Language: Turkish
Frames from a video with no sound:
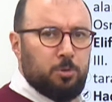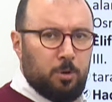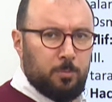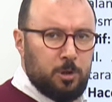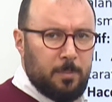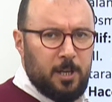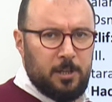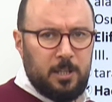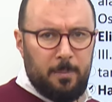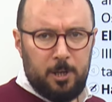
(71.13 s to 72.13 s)
sorumuzla
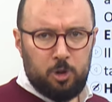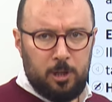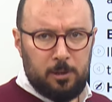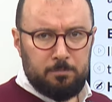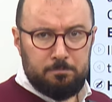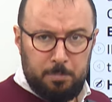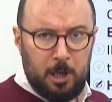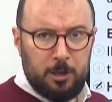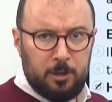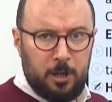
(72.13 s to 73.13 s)
birlikte başlayalım.
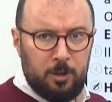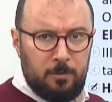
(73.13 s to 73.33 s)
Beylikten